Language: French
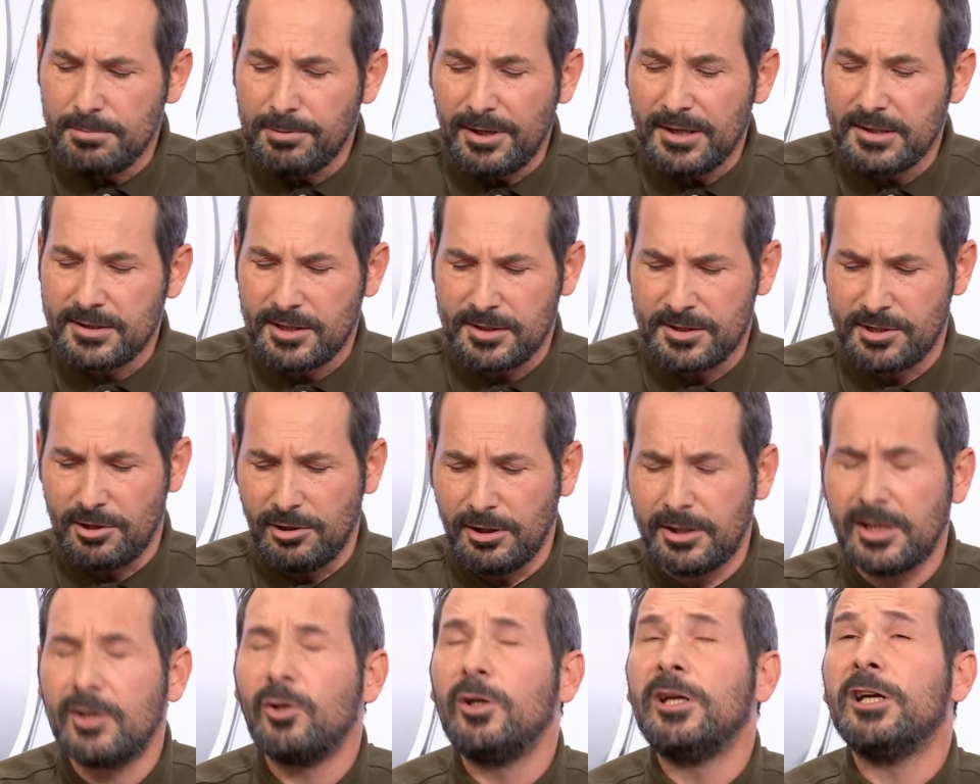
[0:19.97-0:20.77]
Il paraît que ça sent
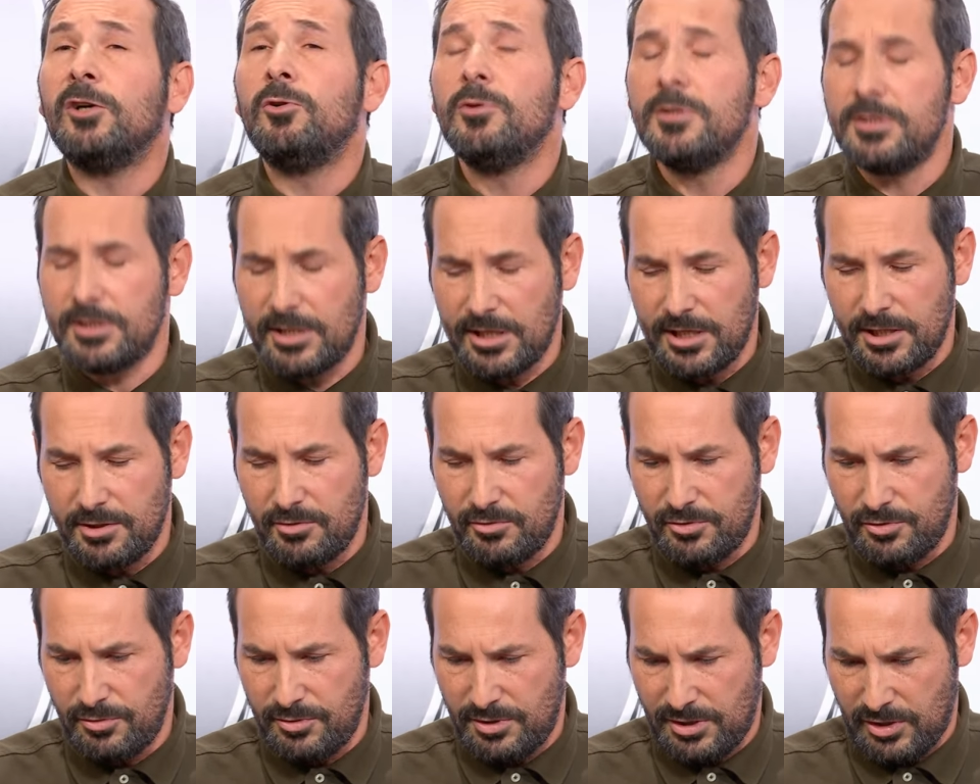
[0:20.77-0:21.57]
le
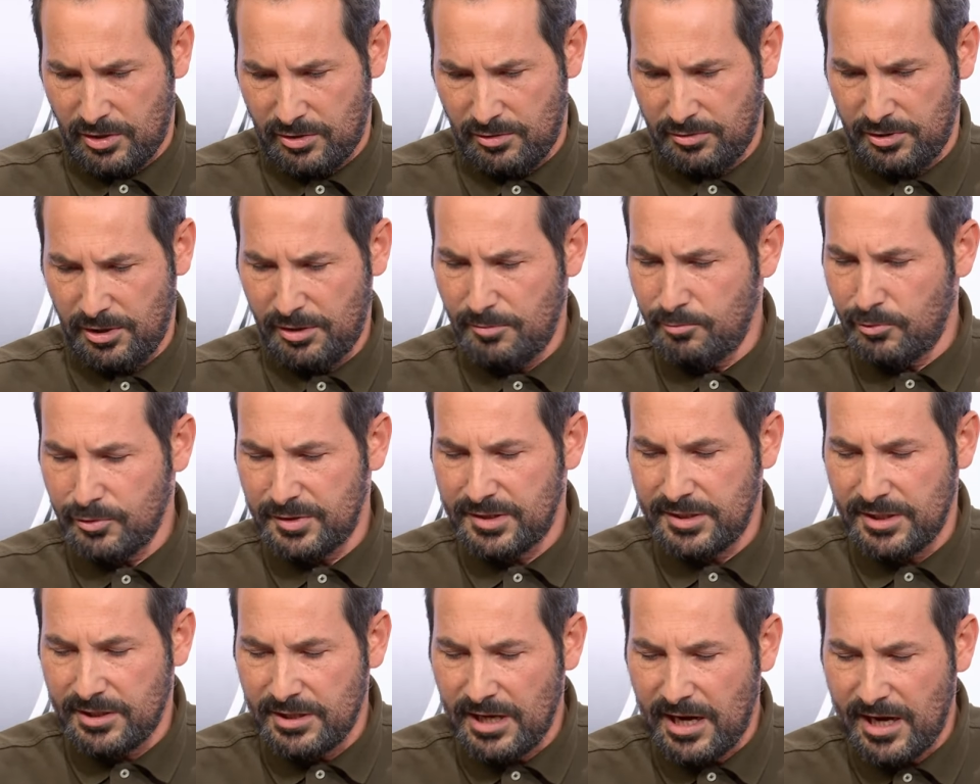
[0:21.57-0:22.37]
kérosène jusque dans le Mont
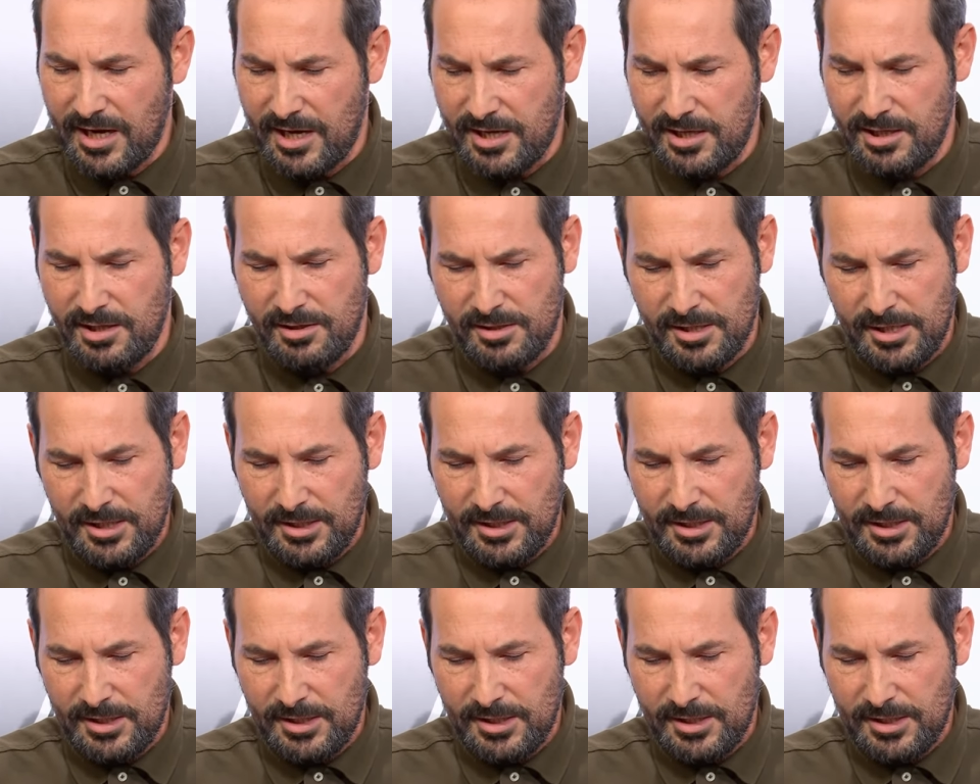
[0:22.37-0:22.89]
Sinaï.